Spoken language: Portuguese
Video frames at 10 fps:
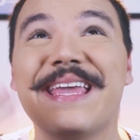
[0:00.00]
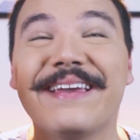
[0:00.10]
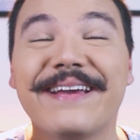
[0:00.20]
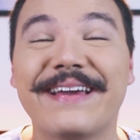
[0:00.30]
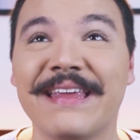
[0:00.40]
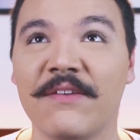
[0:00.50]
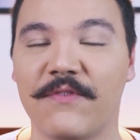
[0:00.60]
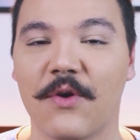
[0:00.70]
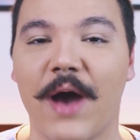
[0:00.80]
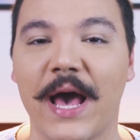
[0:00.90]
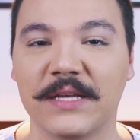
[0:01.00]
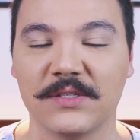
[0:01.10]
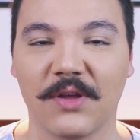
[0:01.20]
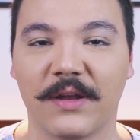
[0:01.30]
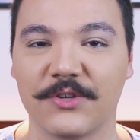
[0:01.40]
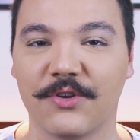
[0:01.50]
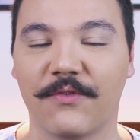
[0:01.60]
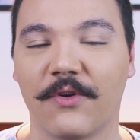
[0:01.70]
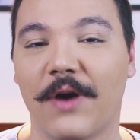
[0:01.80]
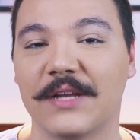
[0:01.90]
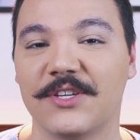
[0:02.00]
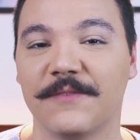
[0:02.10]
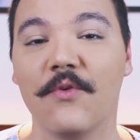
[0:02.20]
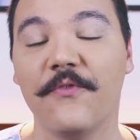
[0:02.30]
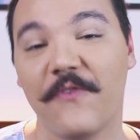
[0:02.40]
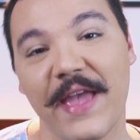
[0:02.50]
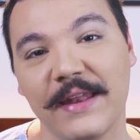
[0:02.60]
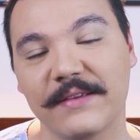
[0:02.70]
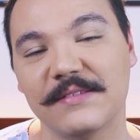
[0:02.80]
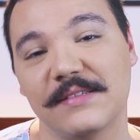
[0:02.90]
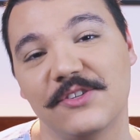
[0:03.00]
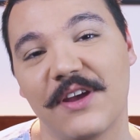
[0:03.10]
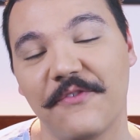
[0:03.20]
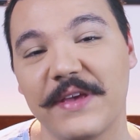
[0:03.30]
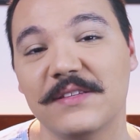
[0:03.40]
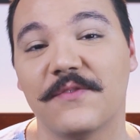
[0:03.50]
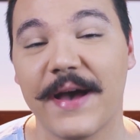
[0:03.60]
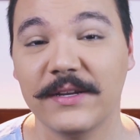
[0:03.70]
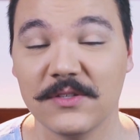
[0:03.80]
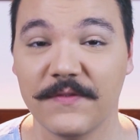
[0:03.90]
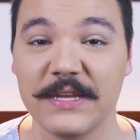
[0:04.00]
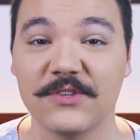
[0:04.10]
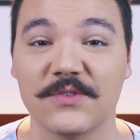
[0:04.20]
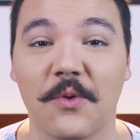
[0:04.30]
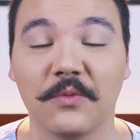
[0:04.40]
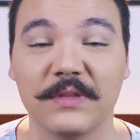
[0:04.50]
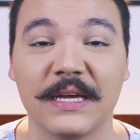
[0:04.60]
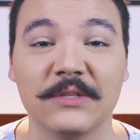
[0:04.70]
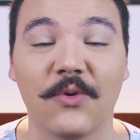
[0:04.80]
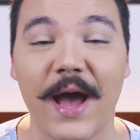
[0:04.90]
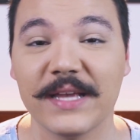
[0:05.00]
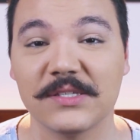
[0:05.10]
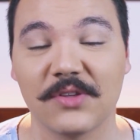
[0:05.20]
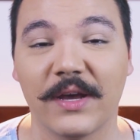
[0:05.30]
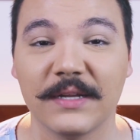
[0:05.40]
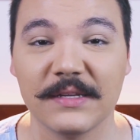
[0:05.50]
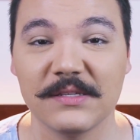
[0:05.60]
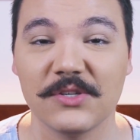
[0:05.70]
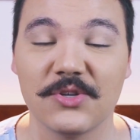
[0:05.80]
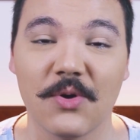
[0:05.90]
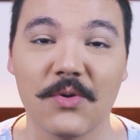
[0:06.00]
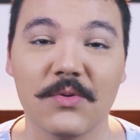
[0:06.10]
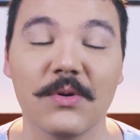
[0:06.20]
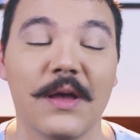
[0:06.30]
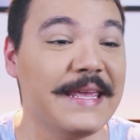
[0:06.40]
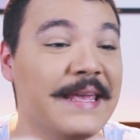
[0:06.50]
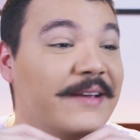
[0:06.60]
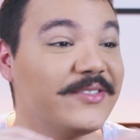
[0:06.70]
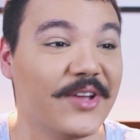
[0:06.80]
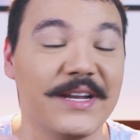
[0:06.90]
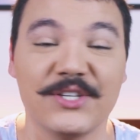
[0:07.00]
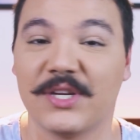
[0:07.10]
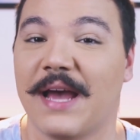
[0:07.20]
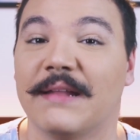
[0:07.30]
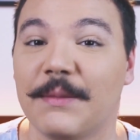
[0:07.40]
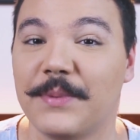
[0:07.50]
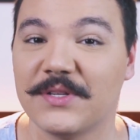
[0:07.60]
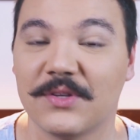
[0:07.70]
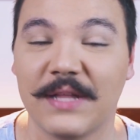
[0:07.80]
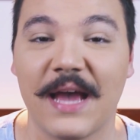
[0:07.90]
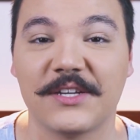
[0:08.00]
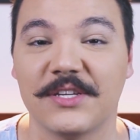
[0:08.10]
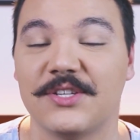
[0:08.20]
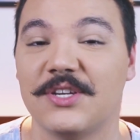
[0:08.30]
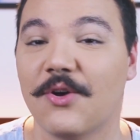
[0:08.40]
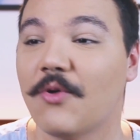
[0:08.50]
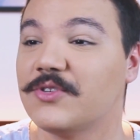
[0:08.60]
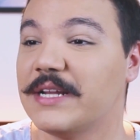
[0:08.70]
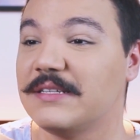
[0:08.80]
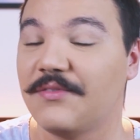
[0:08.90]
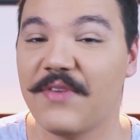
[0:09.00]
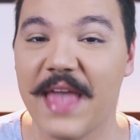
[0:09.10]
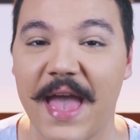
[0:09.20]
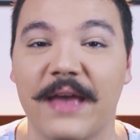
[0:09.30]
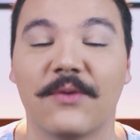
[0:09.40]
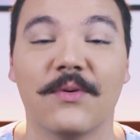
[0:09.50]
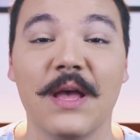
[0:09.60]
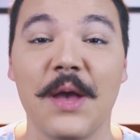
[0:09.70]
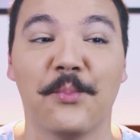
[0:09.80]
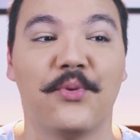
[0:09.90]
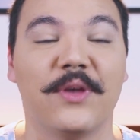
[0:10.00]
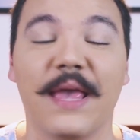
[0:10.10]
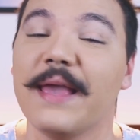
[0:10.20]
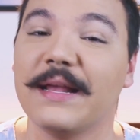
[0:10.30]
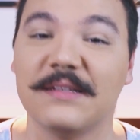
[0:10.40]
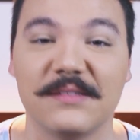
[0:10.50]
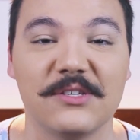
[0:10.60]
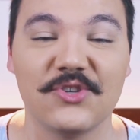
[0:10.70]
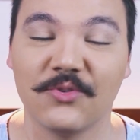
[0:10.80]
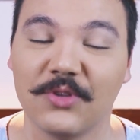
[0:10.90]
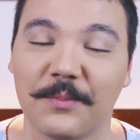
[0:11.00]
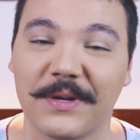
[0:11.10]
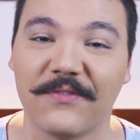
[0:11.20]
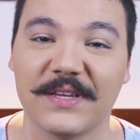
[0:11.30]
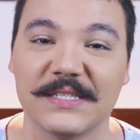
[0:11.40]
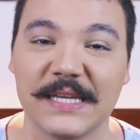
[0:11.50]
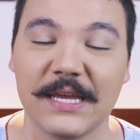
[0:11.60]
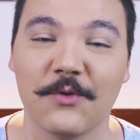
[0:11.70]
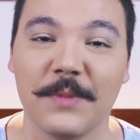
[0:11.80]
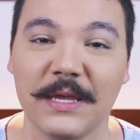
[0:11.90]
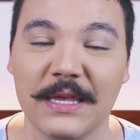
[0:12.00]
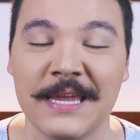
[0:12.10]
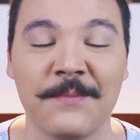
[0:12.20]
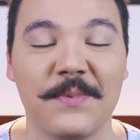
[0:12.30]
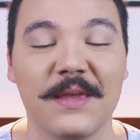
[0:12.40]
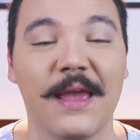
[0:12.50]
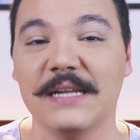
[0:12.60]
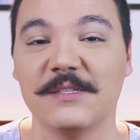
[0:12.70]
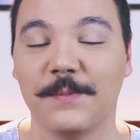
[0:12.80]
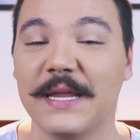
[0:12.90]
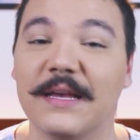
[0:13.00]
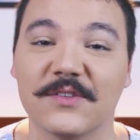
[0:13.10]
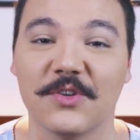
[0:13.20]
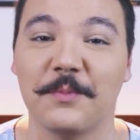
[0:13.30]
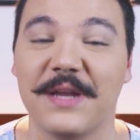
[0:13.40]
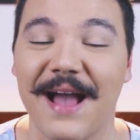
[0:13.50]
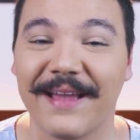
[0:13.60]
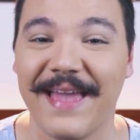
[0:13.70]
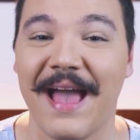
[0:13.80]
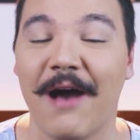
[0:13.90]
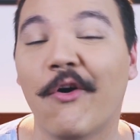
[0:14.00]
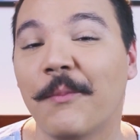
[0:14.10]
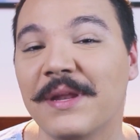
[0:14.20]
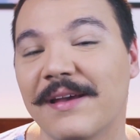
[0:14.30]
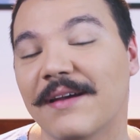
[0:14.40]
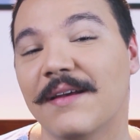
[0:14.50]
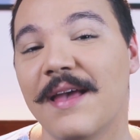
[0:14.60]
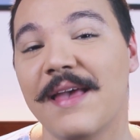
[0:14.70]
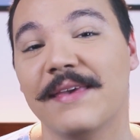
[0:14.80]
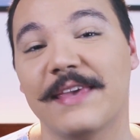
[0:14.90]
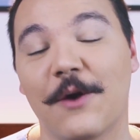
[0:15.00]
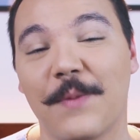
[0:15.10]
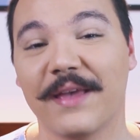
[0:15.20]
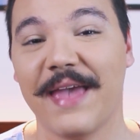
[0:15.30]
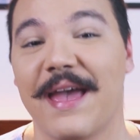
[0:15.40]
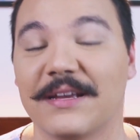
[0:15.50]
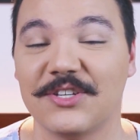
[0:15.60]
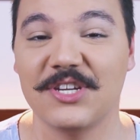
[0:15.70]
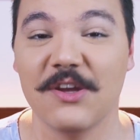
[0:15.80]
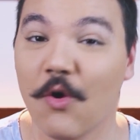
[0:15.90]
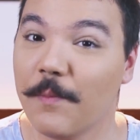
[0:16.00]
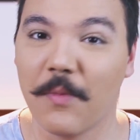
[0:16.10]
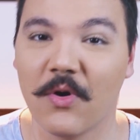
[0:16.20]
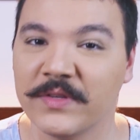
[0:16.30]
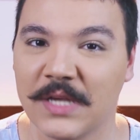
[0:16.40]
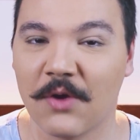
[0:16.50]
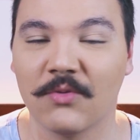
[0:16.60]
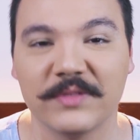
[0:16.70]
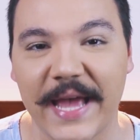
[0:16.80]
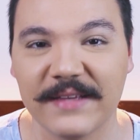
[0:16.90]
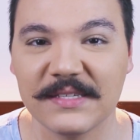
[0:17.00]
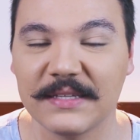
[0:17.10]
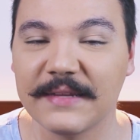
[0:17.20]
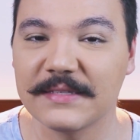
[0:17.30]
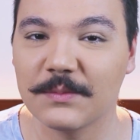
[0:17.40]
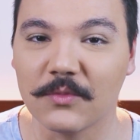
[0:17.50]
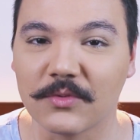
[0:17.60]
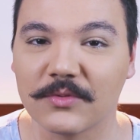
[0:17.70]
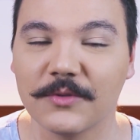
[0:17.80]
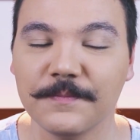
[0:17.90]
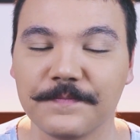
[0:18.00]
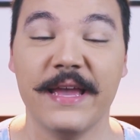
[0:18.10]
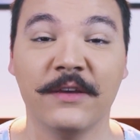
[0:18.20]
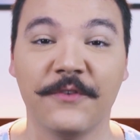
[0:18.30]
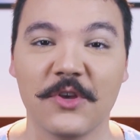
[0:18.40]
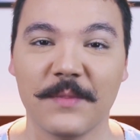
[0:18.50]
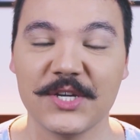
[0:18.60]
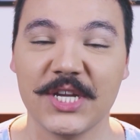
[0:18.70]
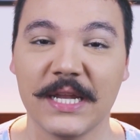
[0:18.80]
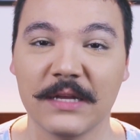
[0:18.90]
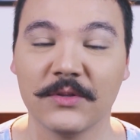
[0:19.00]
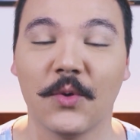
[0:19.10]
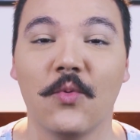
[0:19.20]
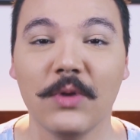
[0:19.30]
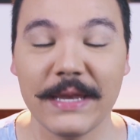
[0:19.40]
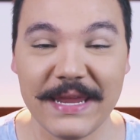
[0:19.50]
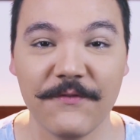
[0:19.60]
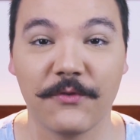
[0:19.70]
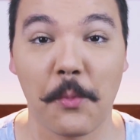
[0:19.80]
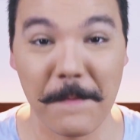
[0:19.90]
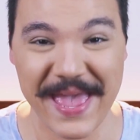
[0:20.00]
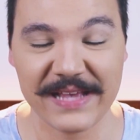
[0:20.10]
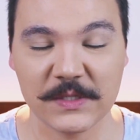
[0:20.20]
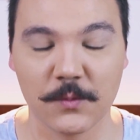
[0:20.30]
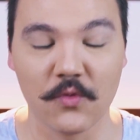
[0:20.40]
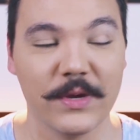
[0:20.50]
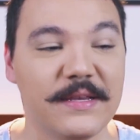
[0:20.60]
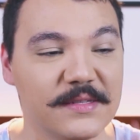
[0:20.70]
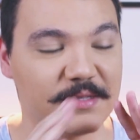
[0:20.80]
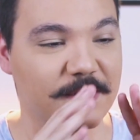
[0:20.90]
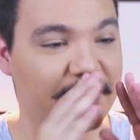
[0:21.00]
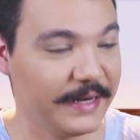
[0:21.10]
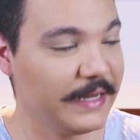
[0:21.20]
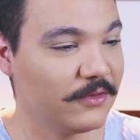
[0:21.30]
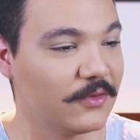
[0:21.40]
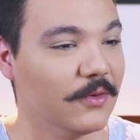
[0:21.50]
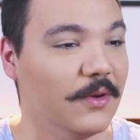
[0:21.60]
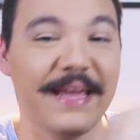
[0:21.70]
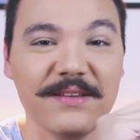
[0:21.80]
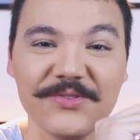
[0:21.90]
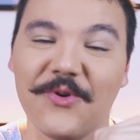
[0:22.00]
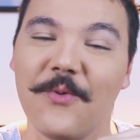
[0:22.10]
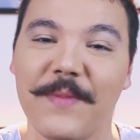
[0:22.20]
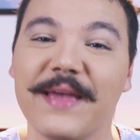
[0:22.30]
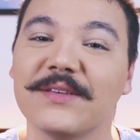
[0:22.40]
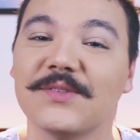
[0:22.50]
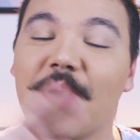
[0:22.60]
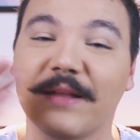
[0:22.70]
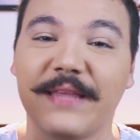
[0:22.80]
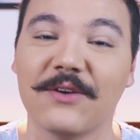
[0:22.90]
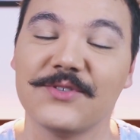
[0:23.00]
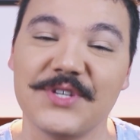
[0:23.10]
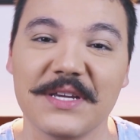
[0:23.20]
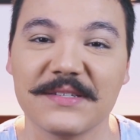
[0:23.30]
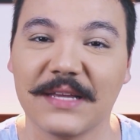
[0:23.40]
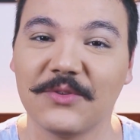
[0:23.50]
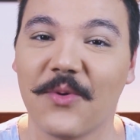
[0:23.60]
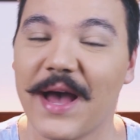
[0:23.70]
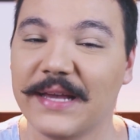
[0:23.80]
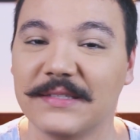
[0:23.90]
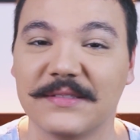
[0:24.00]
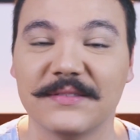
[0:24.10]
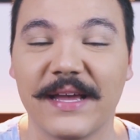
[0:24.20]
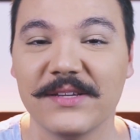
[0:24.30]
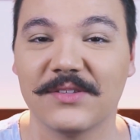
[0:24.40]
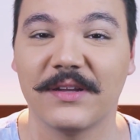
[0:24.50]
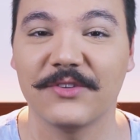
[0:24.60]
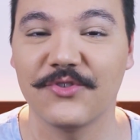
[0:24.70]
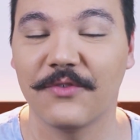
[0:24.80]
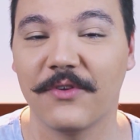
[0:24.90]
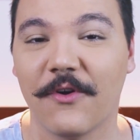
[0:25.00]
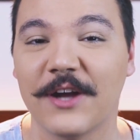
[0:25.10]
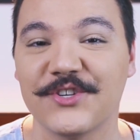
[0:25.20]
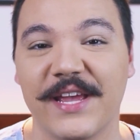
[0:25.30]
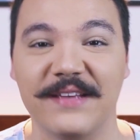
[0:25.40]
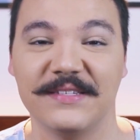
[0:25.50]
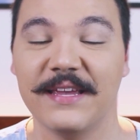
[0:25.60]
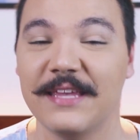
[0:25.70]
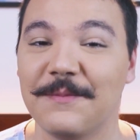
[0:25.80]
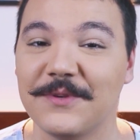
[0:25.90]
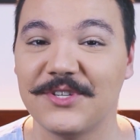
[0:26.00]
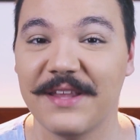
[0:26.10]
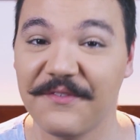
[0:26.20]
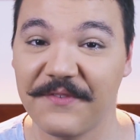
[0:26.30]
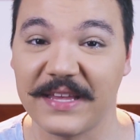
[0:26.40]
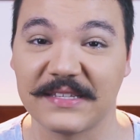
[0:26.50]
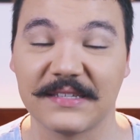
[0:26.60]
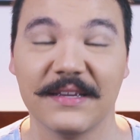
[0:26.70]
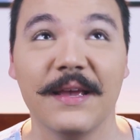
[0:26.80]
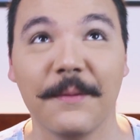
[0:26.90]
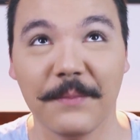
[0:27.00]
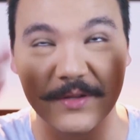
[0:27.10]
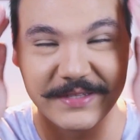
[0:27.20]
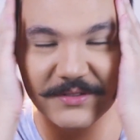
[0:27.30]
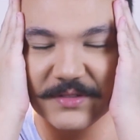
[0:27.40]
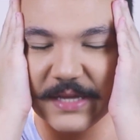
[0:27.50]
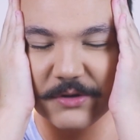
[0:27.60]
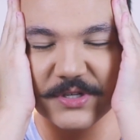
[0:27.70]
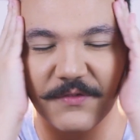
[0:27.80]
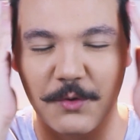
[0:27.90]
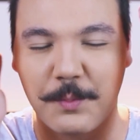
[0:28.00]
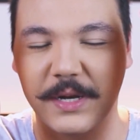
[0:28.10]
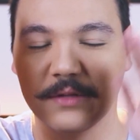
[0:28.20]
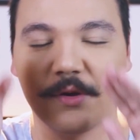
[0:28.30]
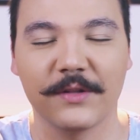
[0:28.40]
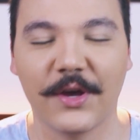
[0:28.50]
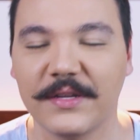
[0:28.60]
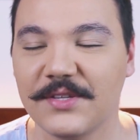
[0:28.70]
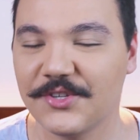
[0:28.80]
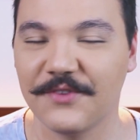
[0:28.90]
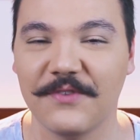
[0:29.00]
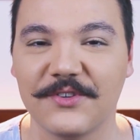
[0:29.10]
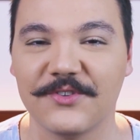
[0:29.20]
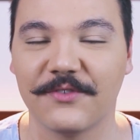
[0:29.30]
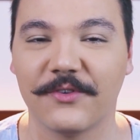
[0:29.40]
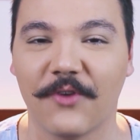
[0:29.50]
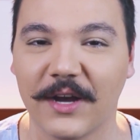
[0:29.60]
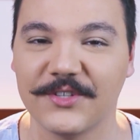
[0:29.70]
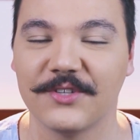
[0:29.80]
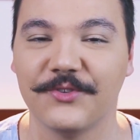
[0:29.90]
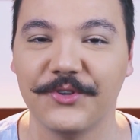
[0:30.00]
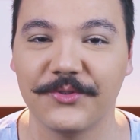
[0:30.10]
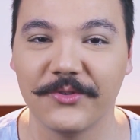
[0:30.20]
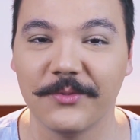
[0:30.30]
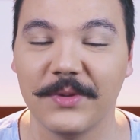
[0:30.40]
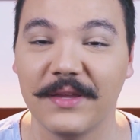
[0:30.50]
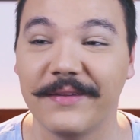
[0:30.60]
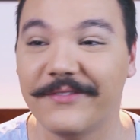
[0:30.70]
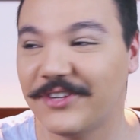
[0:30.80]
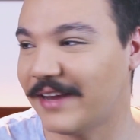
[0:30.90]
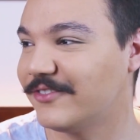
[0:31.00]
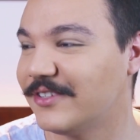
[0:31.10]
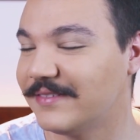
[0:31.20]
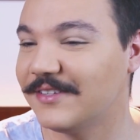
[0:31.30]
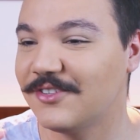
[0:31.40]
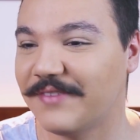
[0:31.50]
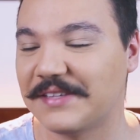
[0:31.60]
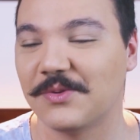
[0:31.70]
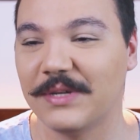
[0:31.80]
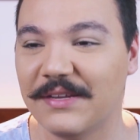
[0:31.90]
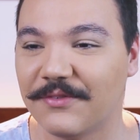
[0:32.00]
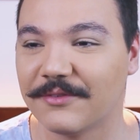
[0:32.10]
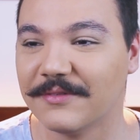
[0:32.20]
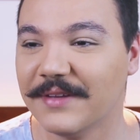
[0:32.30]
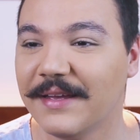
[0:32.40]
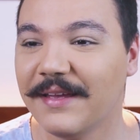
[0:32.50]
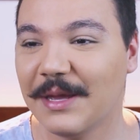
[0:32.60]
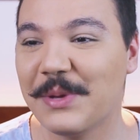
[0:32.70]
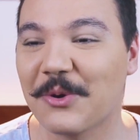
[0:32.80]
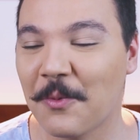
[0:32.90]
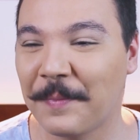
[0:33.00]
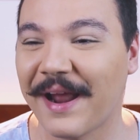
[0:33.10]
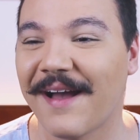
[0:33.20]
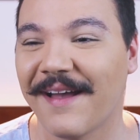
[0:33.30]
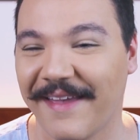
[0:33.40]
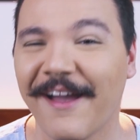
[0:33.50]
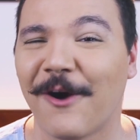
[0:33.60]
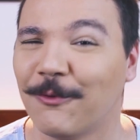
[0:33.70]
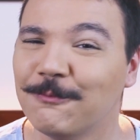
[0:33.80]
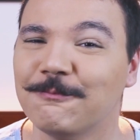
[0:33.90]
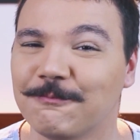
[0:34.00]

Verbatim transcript: incrível a história de Overwatch. O Fênix já fez vários vídeos contando a história desse jogo e a história de cada personagem, de onde eles vieram, por que, que eles se juntam para fazer uma equipe. Ele explica sobre a Guerra Ômnica, que é uma guerra de robôs que acontece nesse mundo. E aí eu fico imaginando um livro mesmo escrito desde o começo até os dias atuais da história de Overwatch, que é essa equipe de defesa. Meu Deus do céu, eu já fico pirando. Eu adoro assistir vídeo de Overwatch no YouTube e, gente, se tivesse um livro eu ia comprar real.